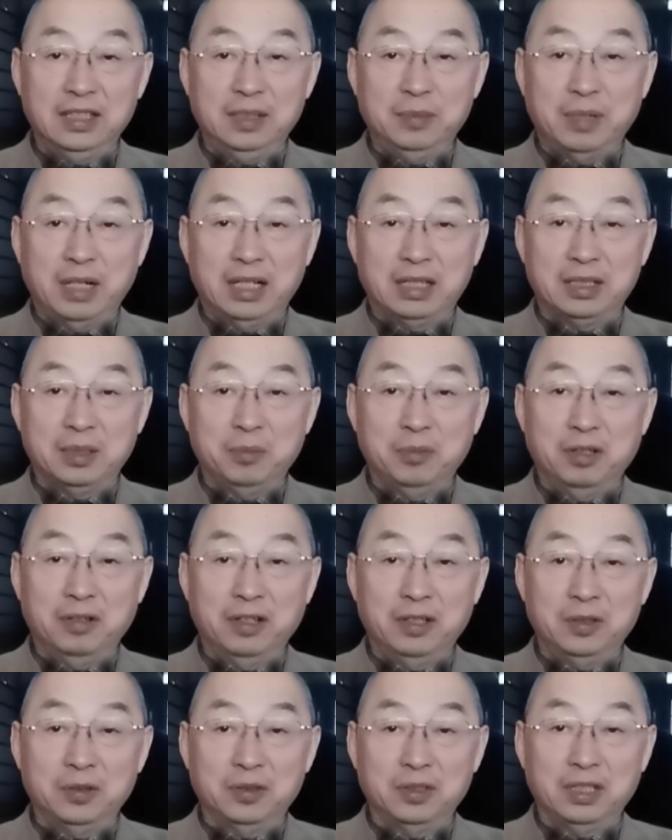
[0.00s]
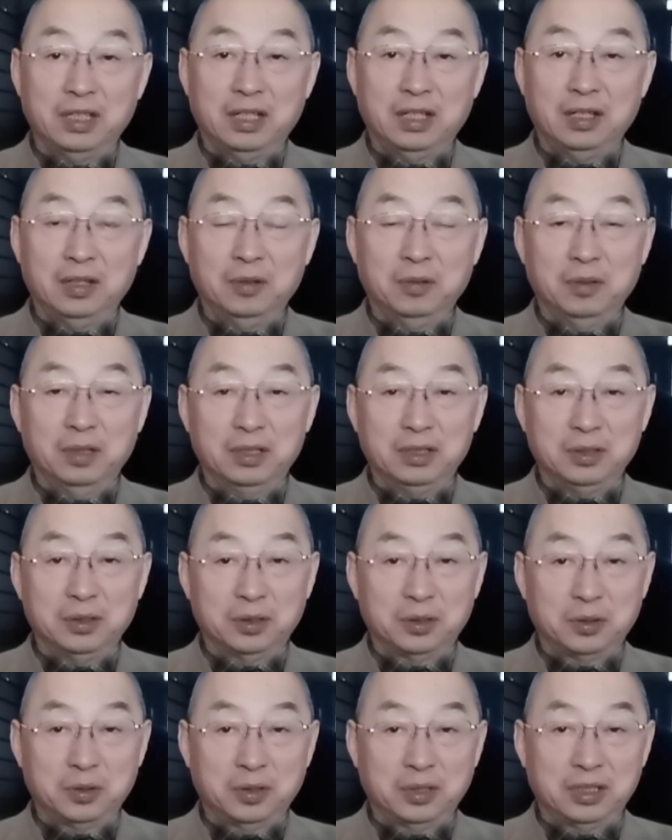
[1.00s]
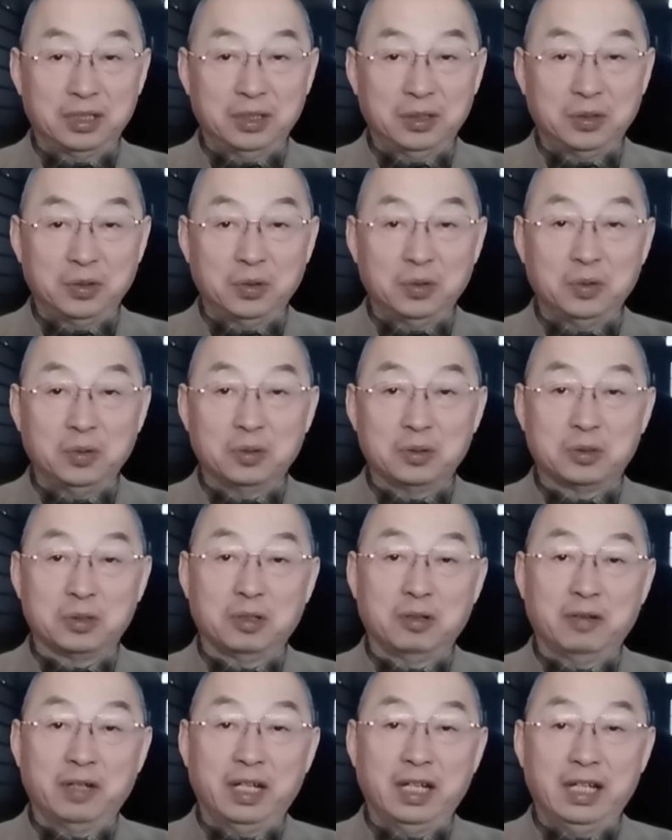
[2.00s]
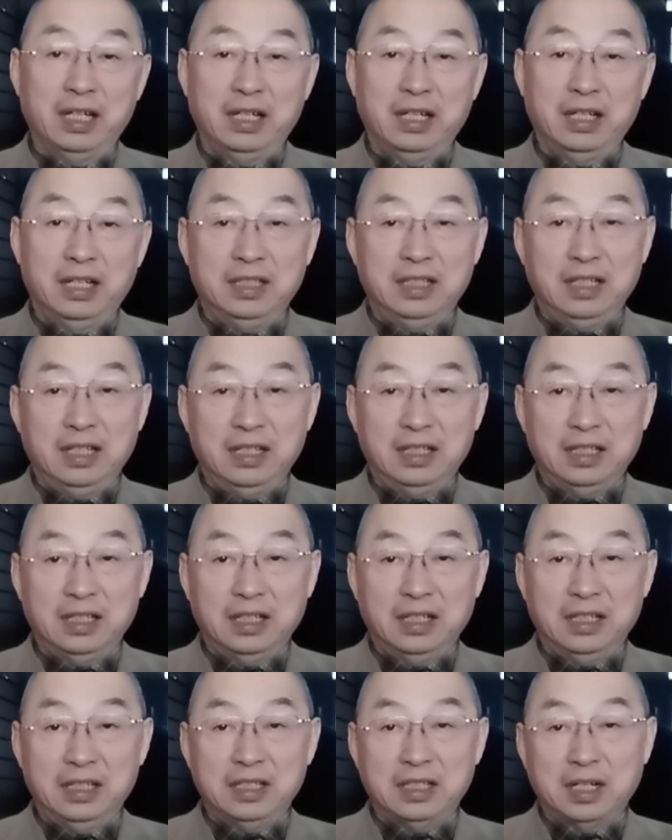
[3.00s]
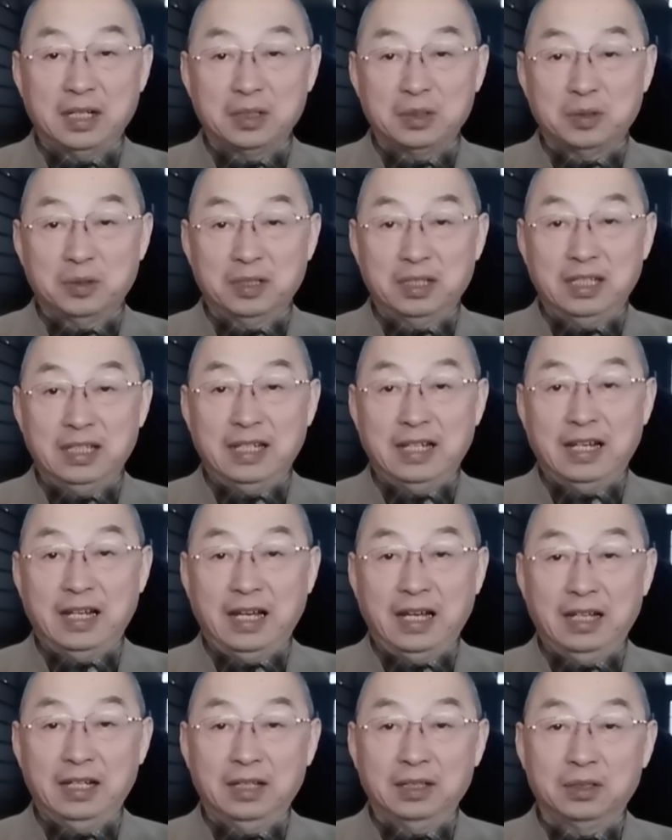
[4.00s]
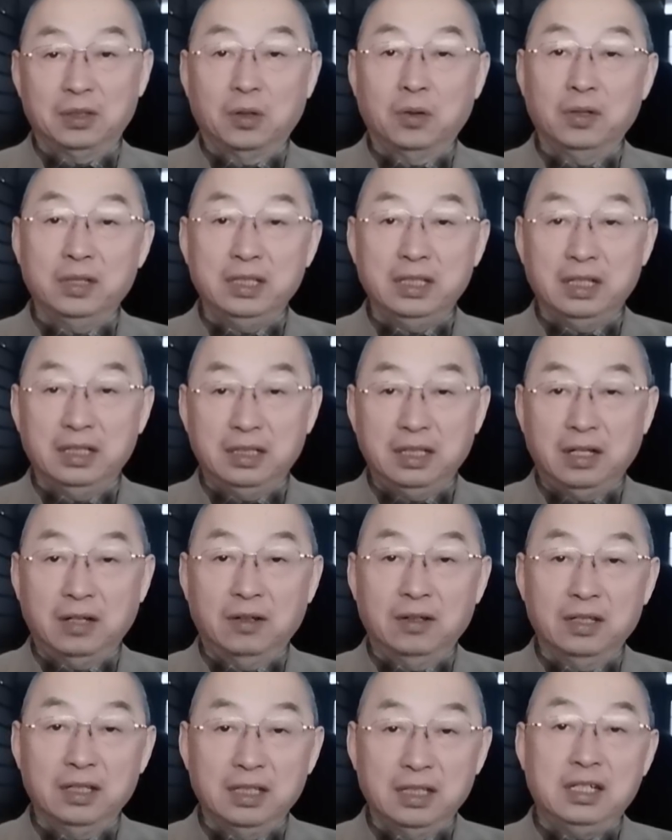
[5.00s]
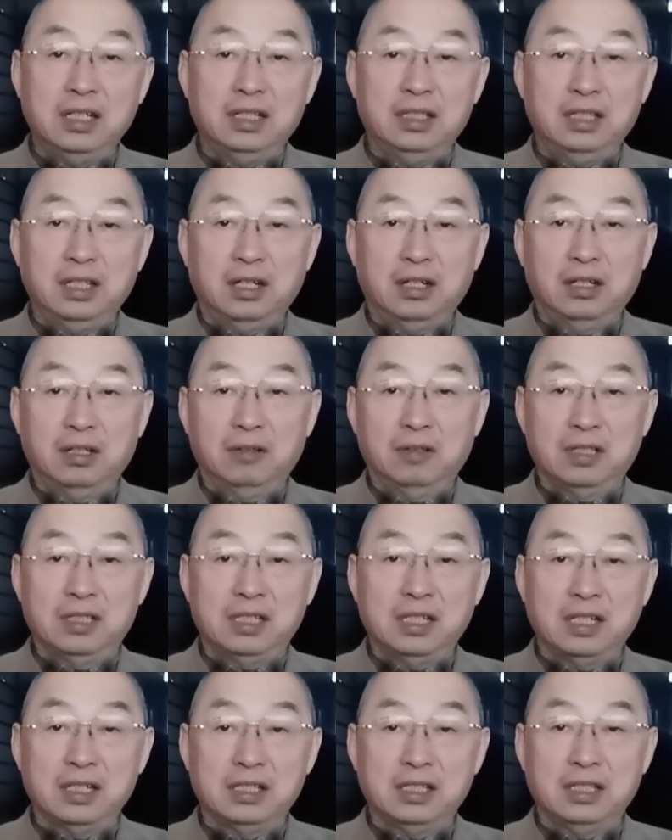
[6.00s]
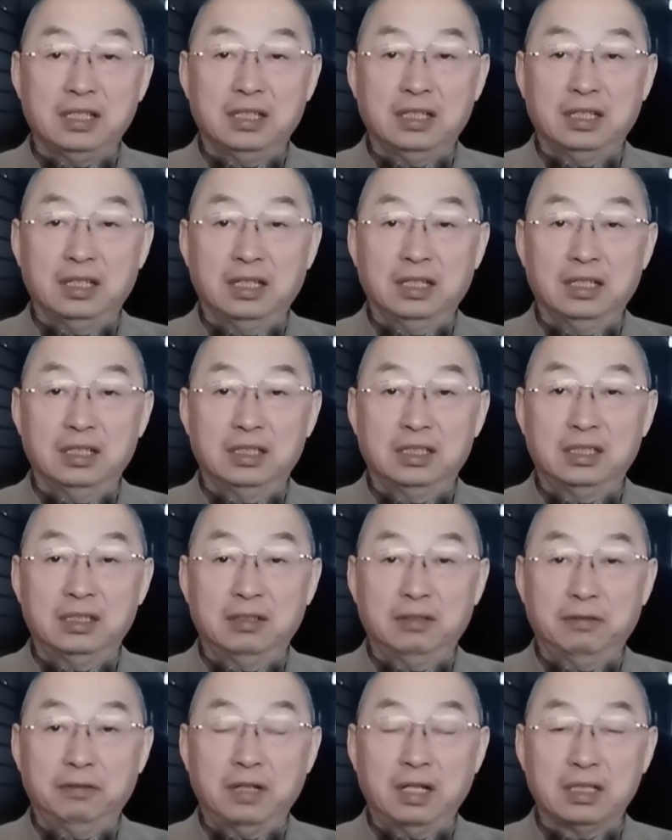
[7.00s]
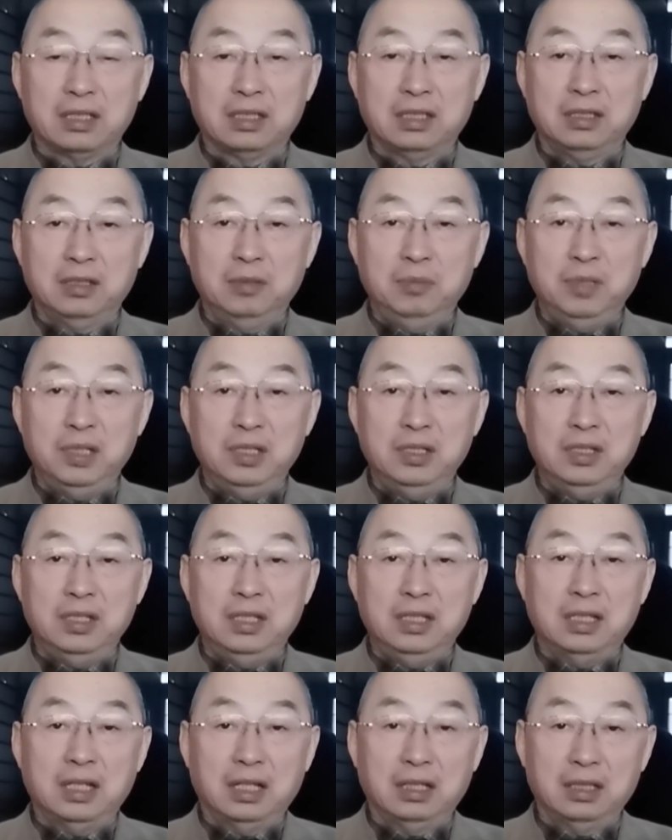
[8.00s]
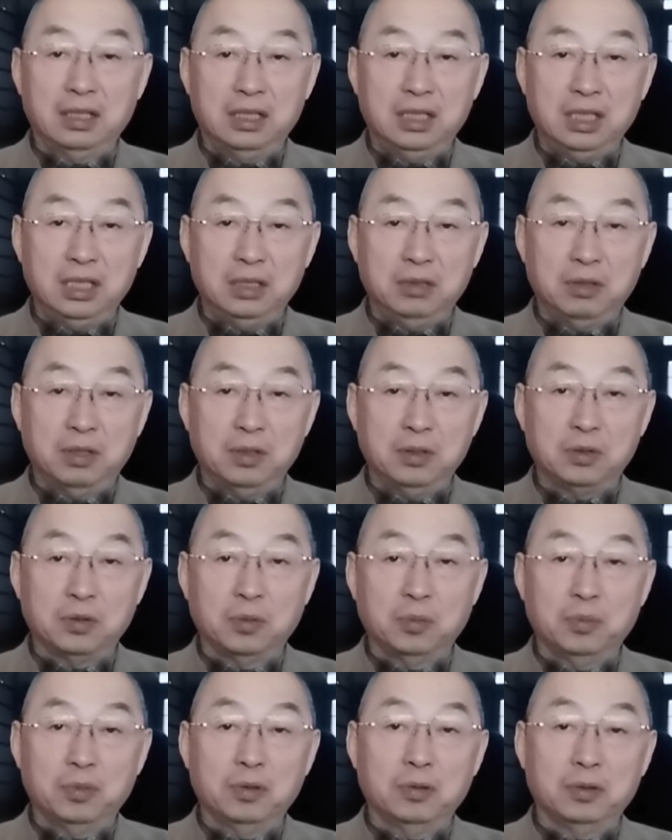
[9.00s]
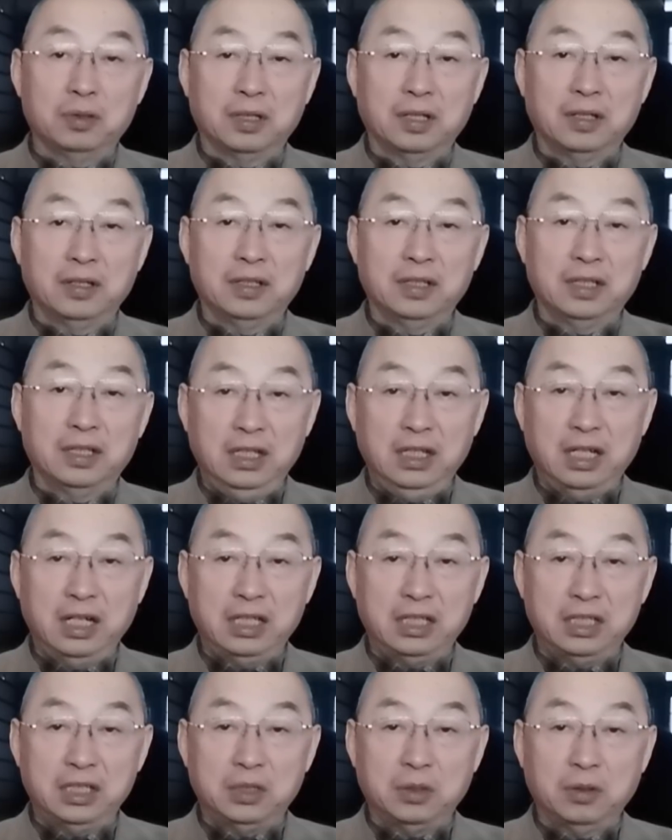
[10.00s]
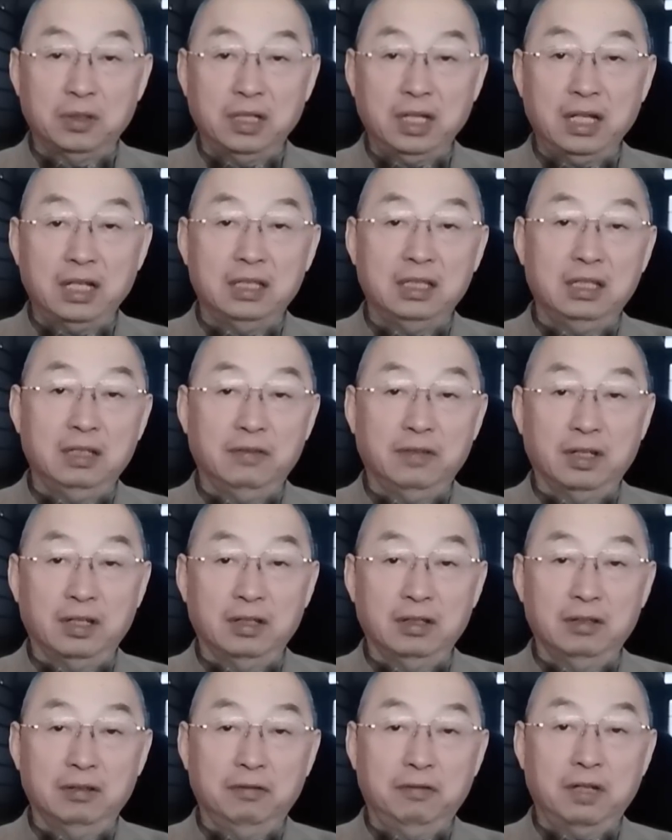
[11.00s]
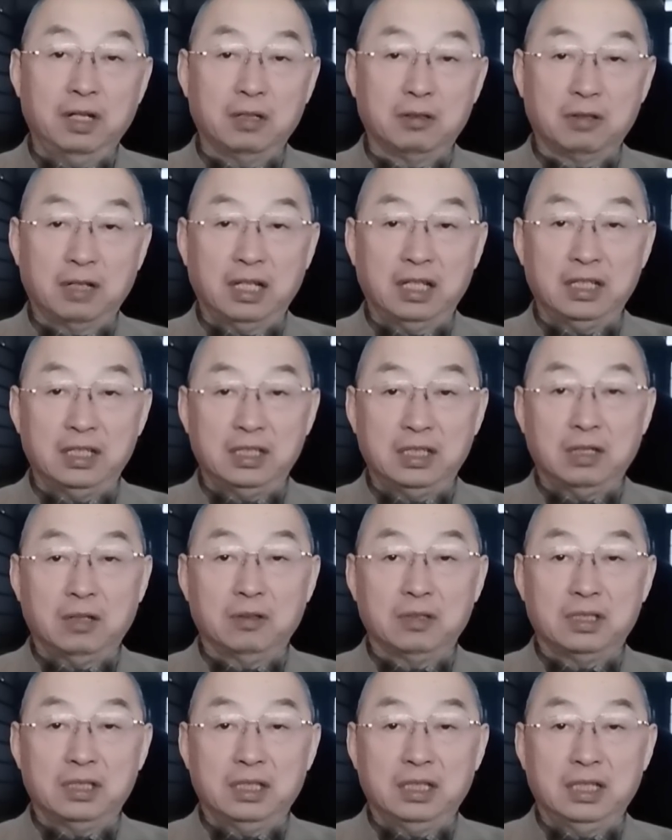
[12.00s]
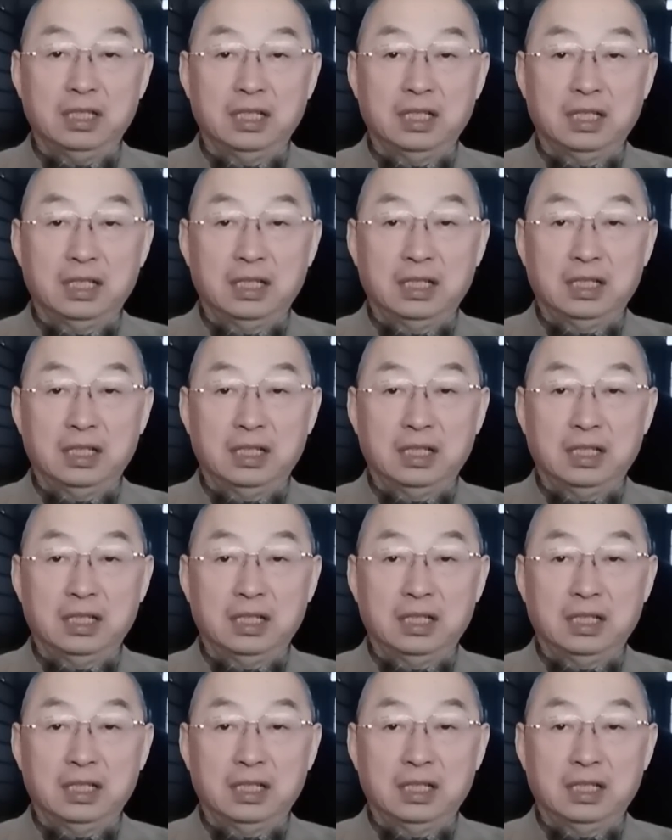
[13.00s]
你把陈伯文弄掉，我就说是中共所为。今天这个林长佐呢也来了，同一个调。这个调呢，我相信呢是发自于民进党的竞选总部的，应该是从那个地方放出来的消息。